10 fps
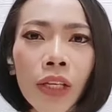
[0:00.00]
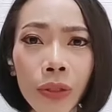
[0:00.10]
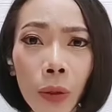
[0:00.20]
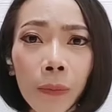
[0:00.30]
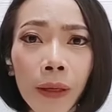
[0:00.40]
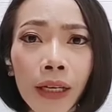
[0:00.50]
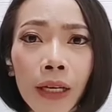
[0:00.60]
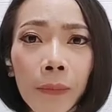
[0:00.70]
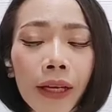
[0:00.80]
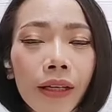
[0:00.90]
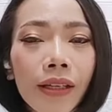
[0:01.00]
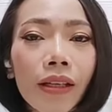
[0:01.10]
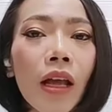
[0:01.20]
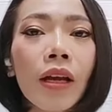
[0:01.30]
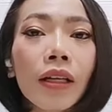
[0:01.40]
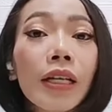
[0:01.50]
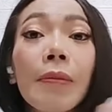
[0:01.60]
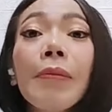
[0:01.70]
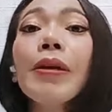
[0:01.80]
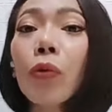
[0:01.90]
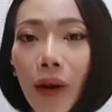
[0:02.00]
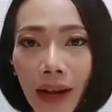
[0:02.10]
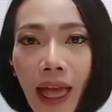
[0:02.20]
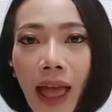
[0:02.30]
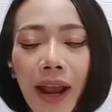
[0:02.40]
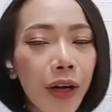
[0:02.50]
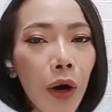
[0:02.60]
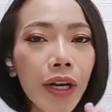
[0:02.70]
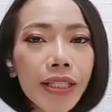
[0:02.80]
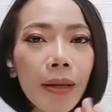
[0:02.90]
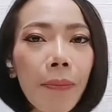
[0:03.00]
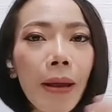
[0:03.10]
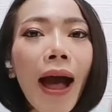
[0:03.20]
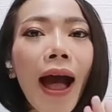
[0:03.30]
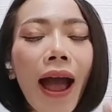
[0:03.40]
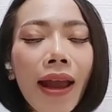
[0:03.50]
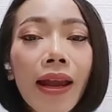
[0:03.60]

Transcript: จนปีหนึ่งปีครึ่ง คือไม่มีขวดแล้วน้องก็คือจะบายบาย